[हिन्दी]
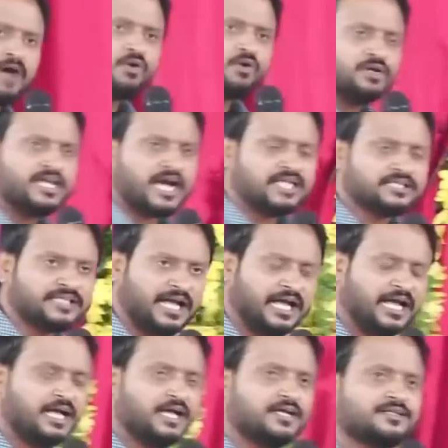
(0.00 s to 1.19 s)
को निकालते हैं
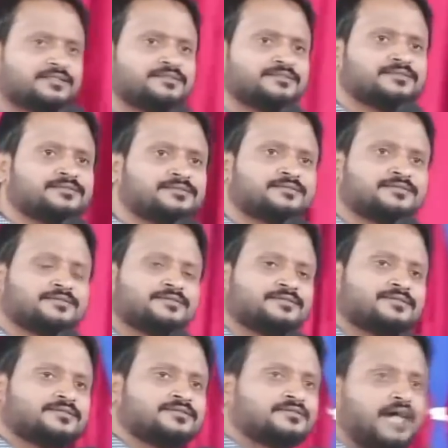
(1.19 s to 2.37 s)

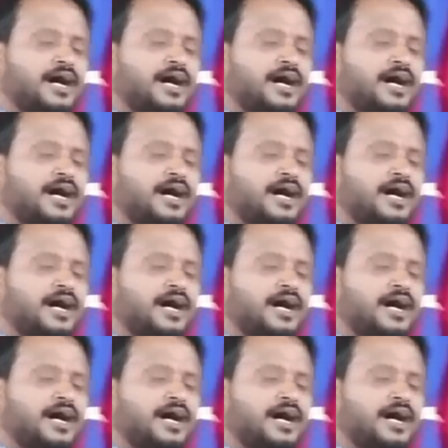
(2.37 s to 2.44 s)
हा?